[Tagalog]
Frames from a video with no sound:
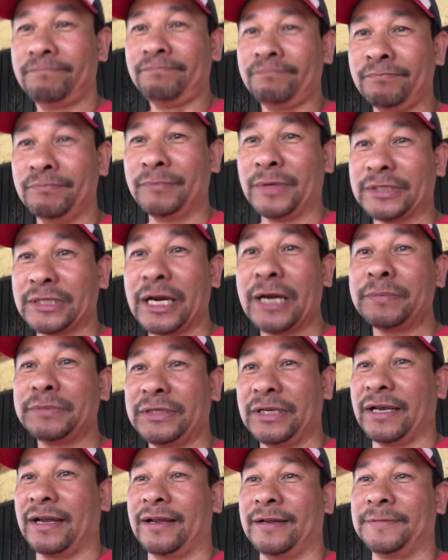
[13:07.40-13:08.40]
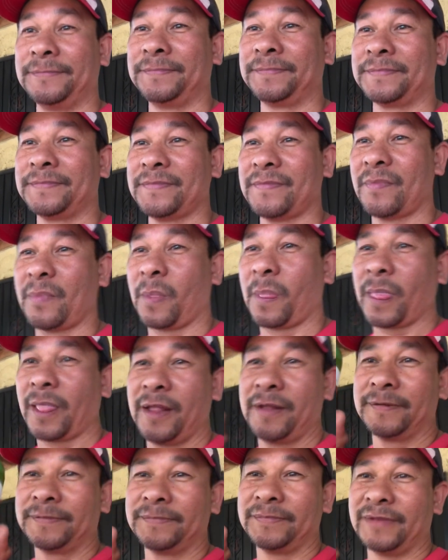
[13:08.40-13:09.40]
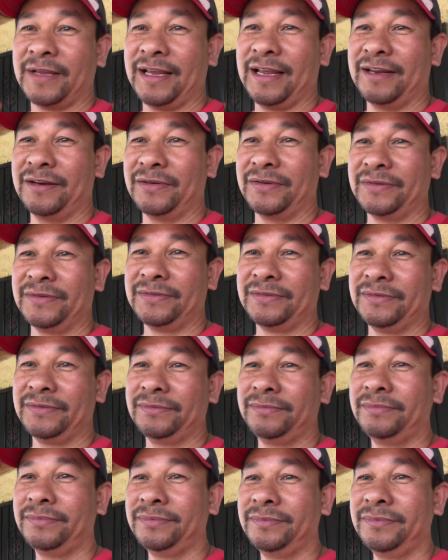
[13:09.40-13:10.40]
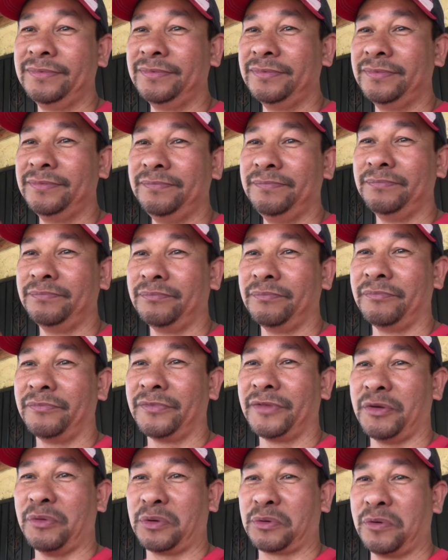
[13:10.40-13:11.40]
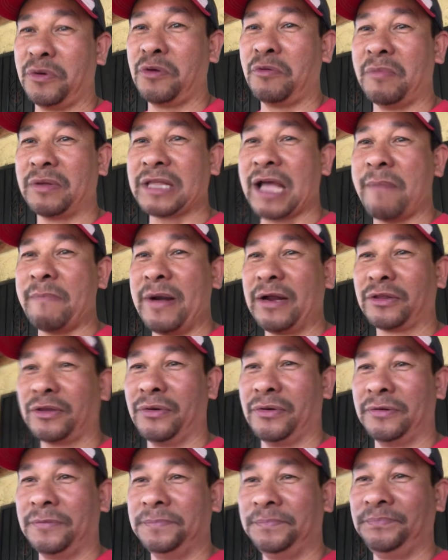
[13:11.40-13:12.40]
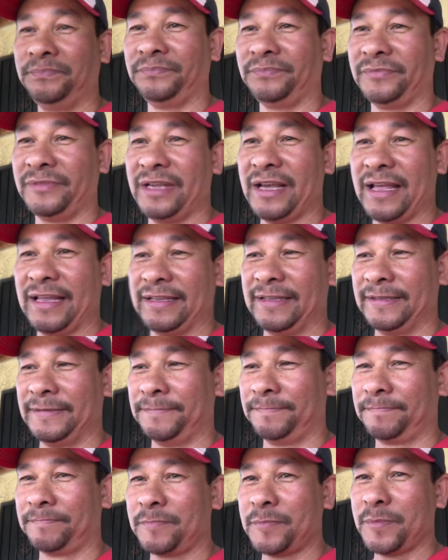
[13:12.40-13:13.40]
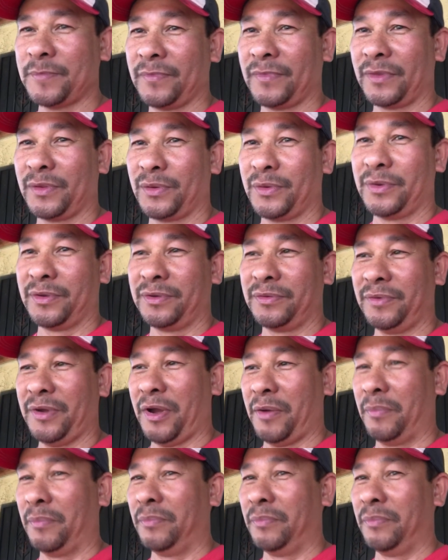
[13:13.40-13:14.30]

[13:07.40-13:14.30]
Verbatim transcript: Masarap siya. Ayan o. Oh. Iwan ko lang matapang to. Ayan. Diba?